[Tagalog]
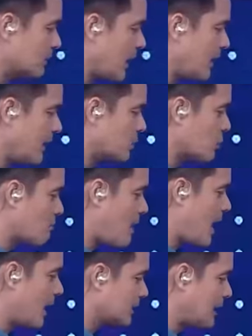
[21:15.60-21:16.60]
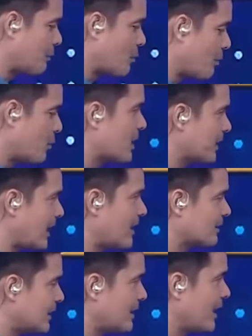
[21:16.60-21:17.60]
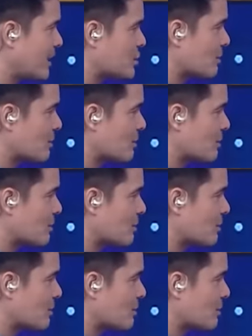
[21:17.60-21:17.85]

dahilan kung bakit napupuyat ang teenager,